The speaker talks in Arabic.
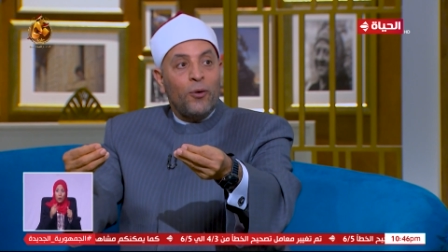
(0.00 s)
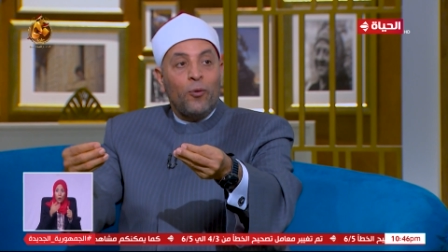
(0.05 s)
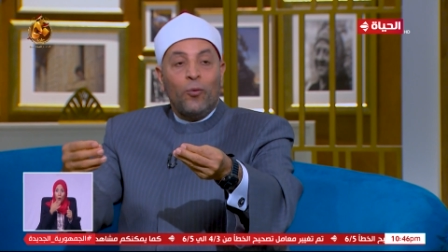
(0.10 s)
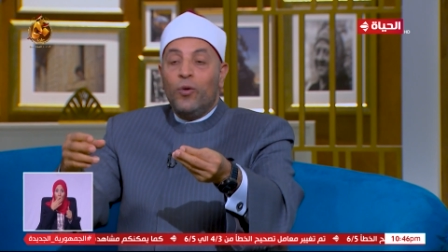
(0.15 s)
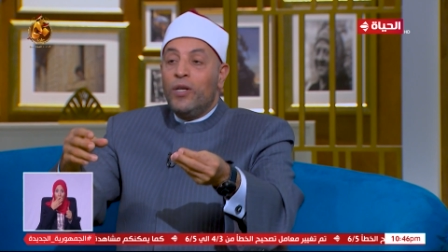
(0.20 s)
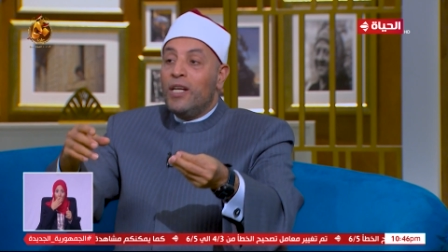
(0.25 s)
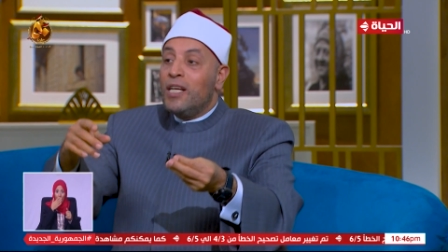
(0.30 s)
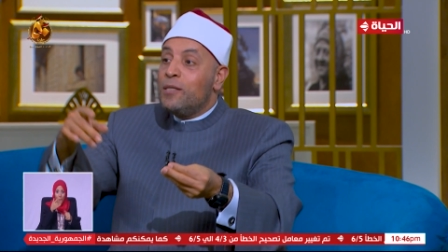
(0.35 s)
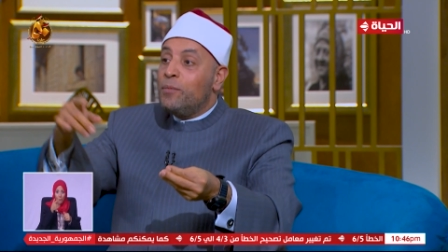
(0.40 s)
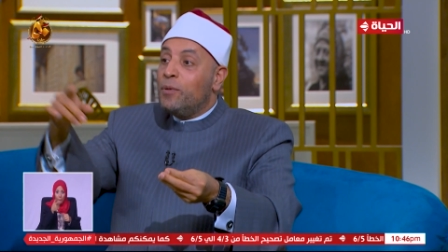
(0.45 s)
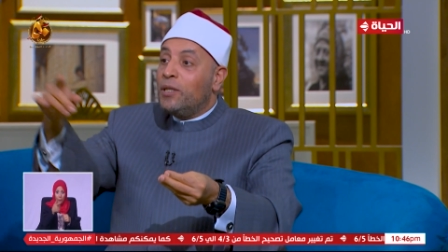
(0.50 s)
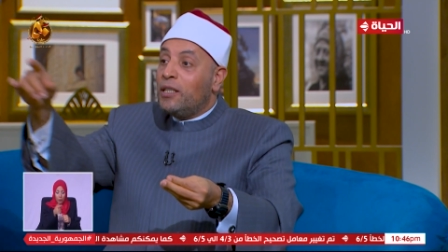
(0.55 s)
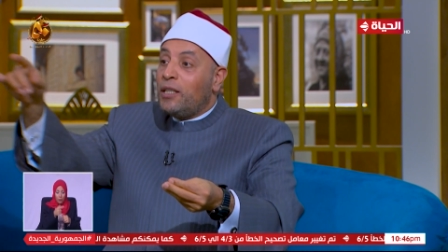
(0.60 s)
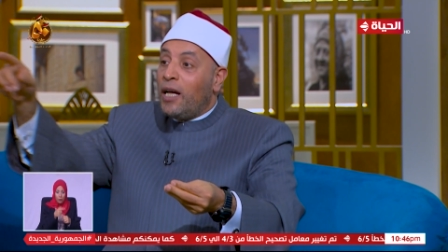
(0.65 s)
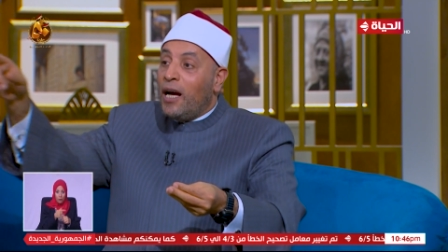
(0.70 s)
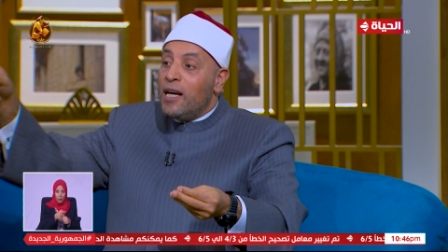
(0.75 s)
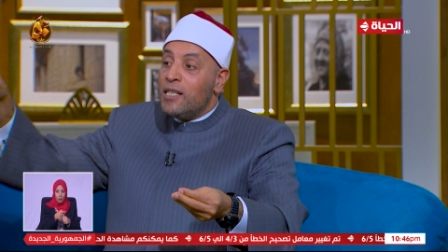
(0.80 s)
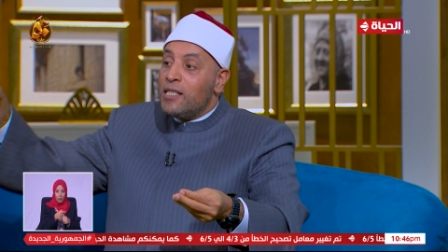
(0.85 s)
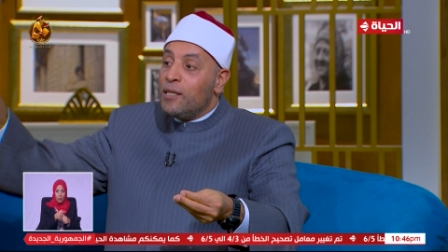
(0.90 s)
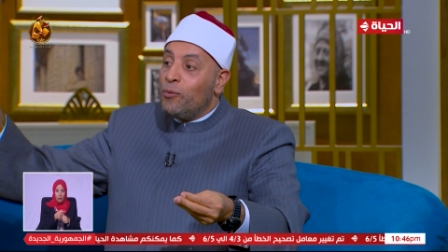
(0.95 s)
والناس
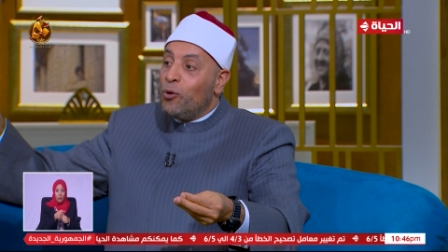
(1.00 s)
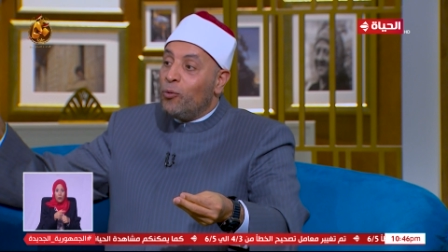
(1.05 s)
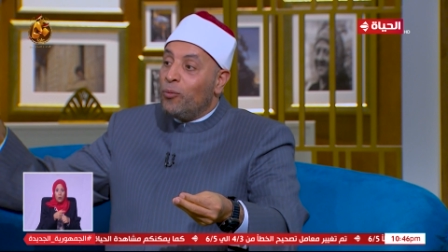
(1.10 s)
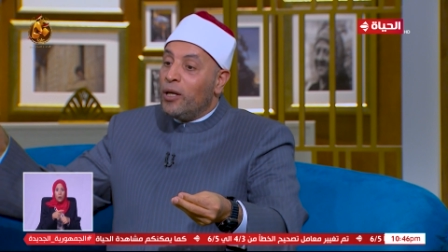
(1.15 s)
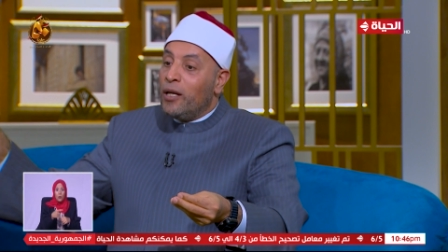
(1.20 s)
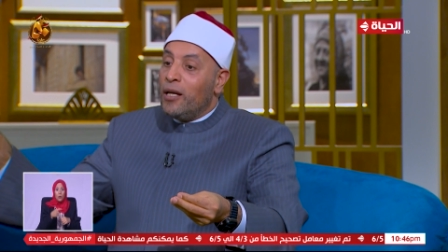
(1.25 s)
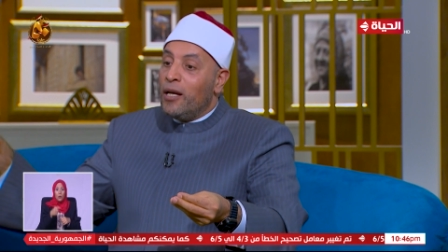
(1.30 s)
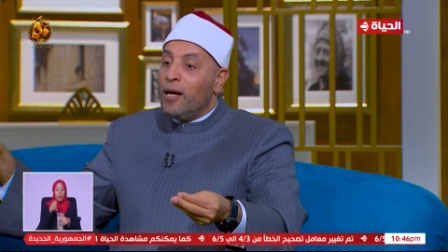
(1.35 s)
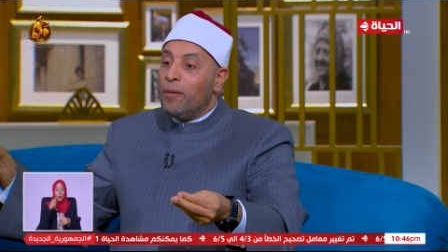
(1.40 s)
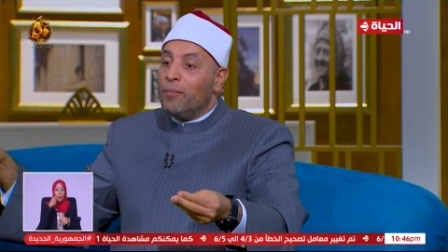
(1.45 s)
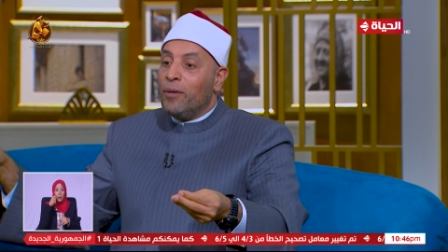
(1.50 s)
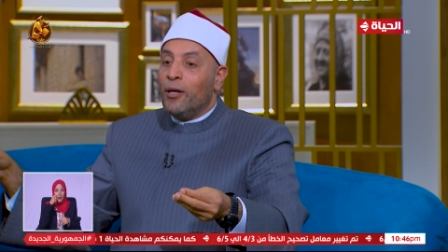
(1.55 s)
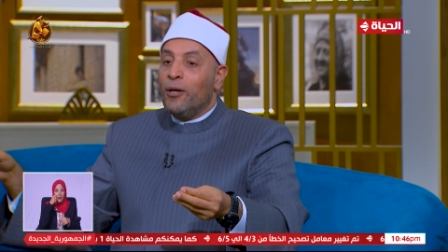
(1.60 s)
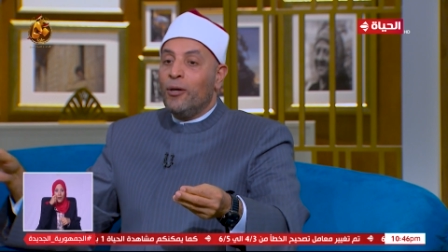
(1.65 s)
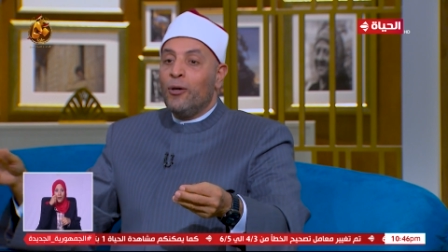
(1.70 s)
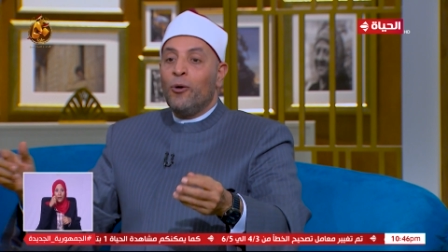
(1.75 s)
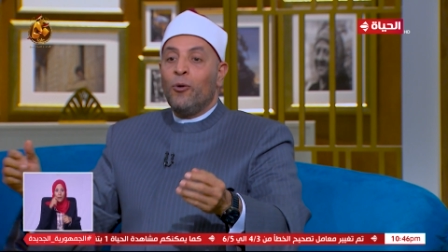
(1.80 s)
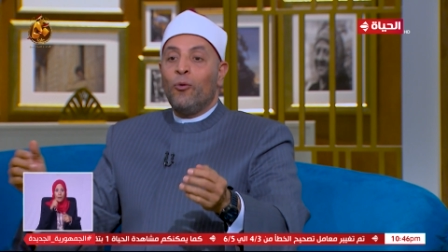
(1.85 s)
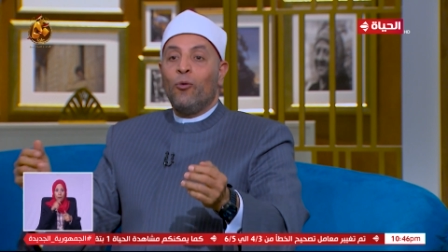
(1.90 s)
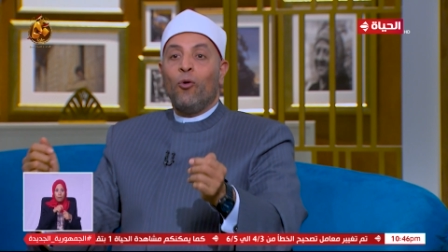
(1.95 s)
بتتحاسب يوم القيامه
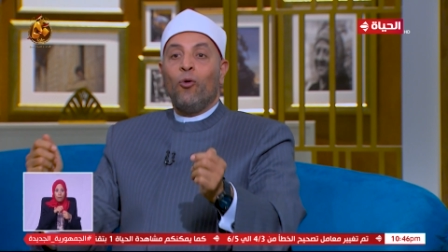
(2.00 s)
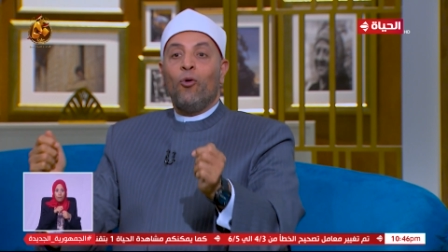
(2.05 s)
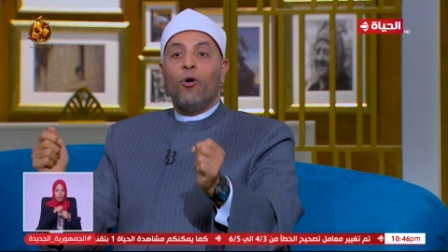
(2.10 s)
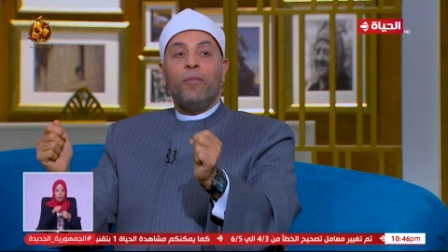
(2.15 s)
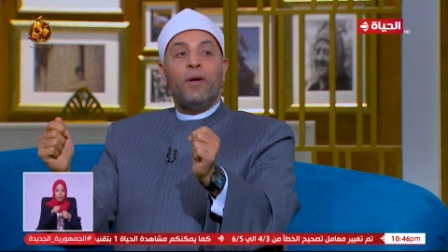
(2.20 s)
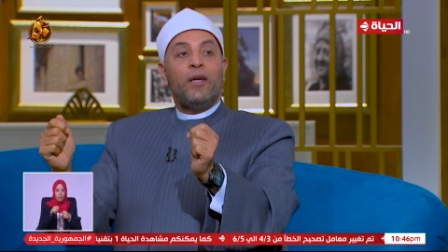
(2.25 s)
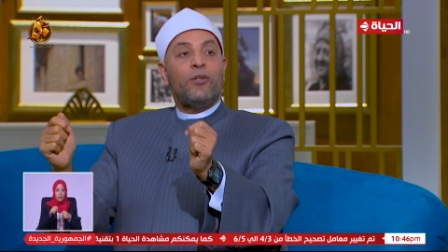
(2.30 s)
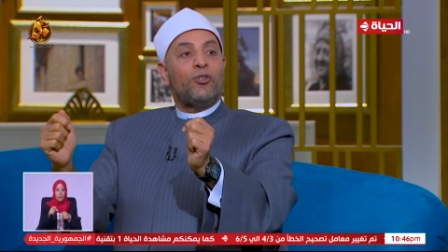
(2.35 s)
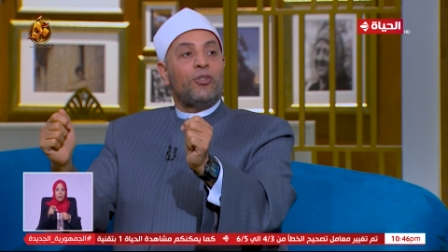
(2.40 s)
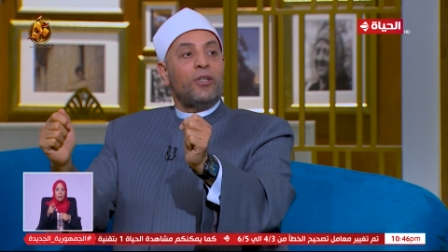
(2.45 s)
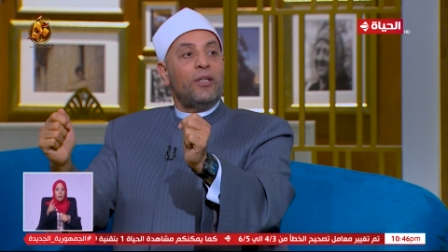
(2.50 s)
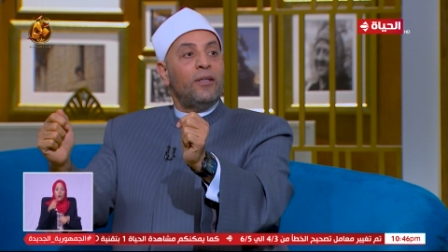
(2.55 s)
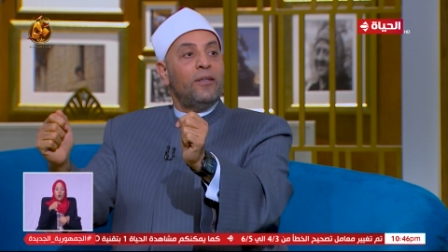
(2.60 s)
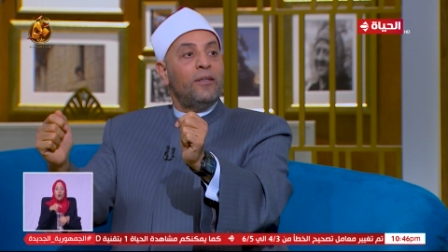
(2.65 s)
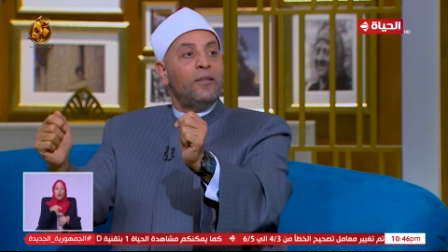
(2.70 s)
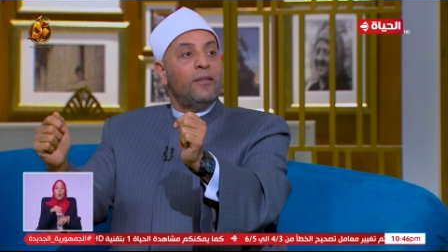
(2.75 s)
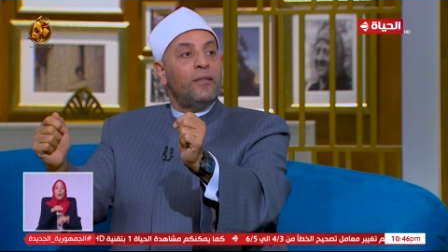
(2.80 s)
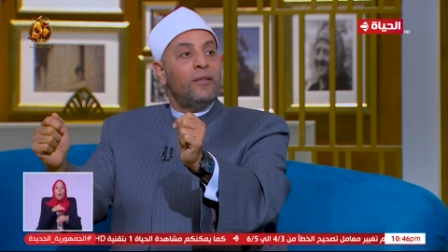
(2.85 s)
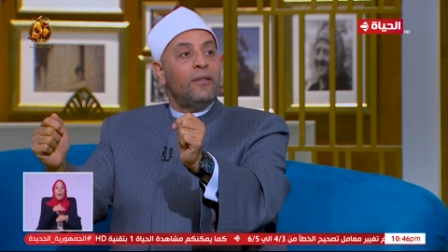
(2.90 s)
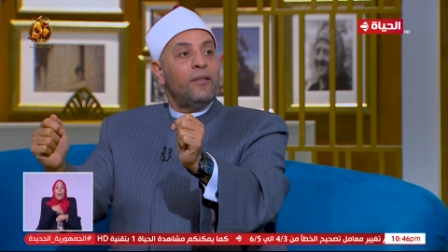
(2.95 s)
وهو ماشي
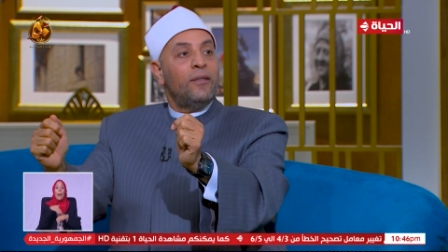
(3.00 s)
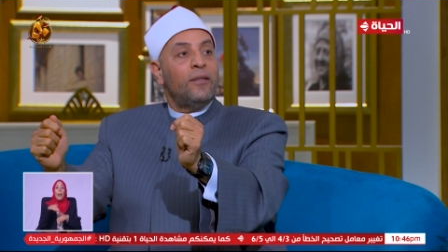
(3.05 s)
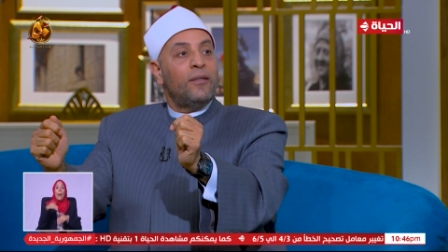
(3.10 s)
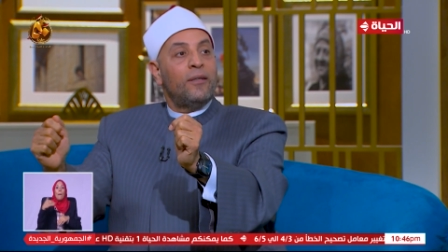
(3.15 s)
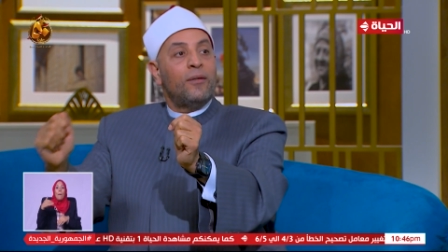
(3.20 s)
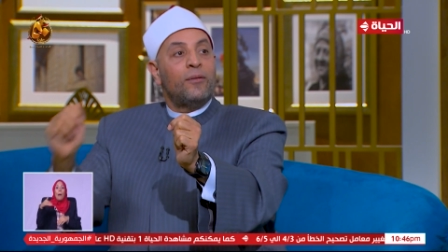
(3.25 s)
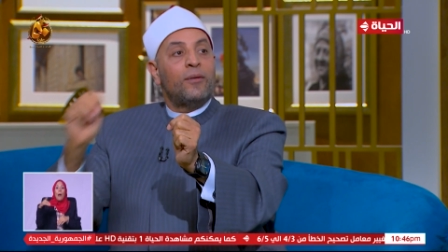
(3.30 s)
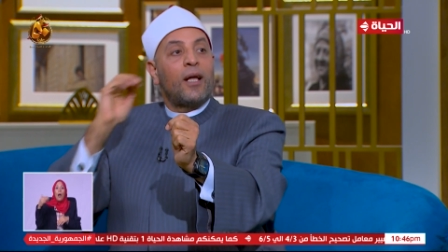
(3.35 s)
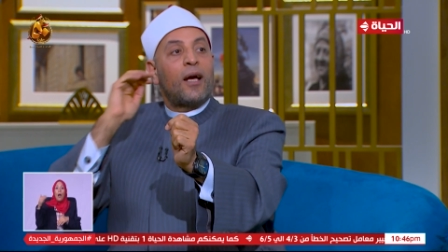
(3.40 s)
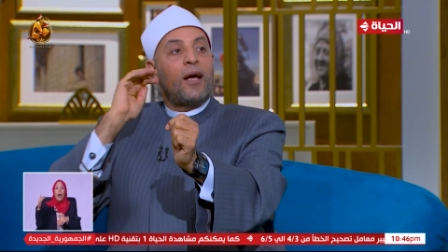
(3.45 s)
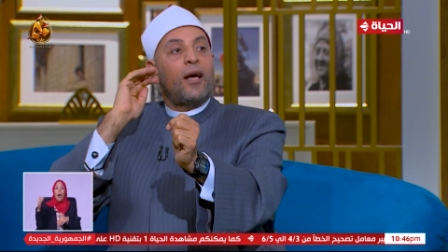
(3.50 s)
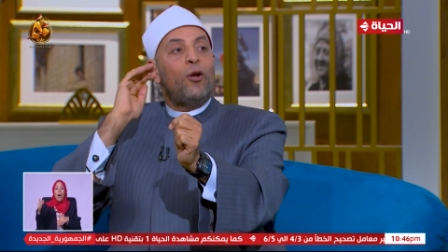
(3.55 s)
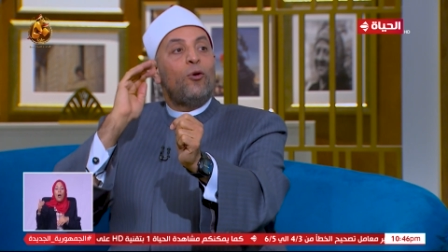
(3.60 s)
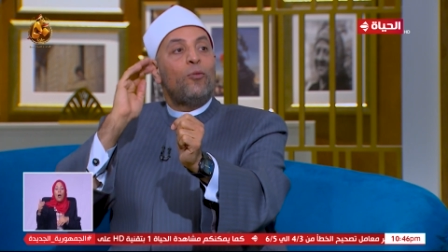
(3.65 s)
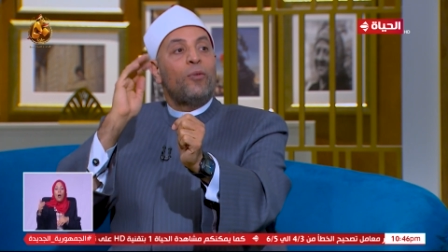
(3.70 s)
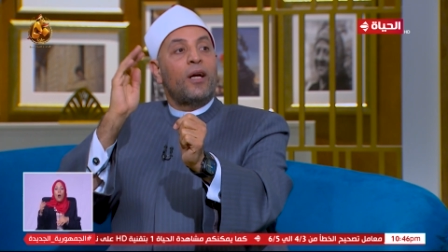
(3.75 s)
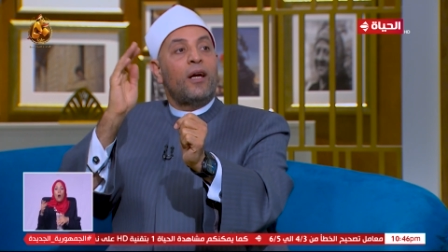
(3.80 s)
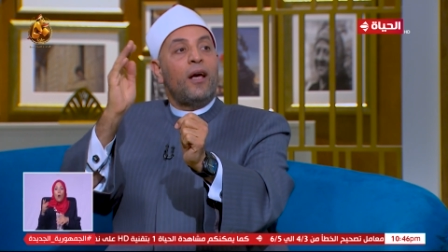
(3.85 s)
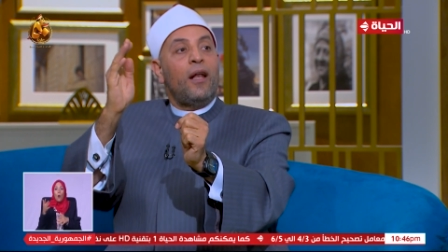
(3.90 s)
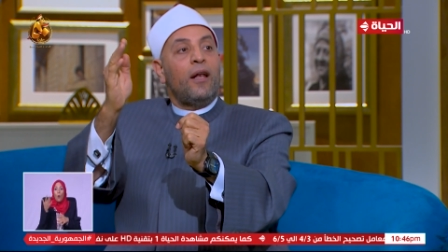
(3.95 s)

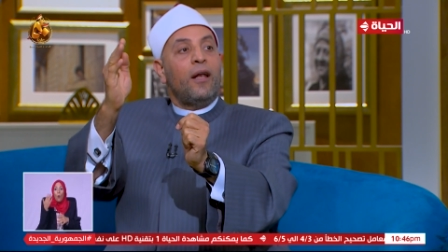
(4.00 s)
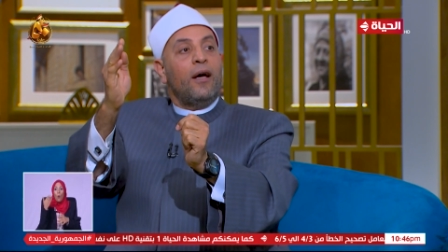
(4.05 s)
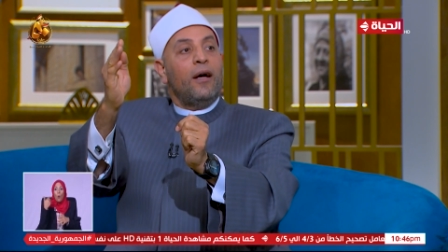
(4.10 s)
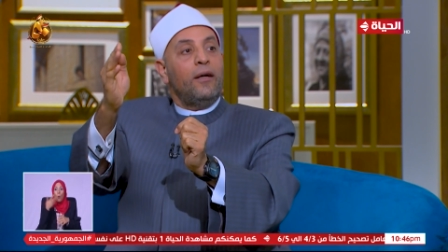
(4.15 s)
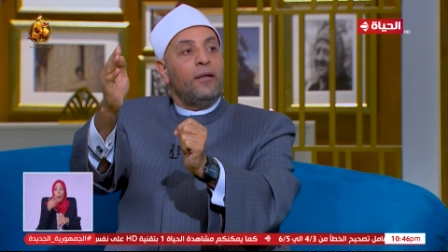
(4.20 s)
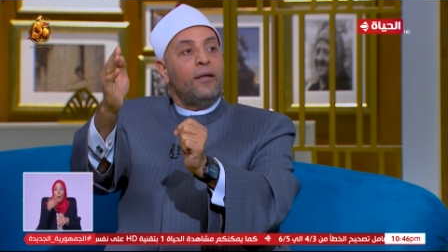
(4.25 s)
دخلهم الجنه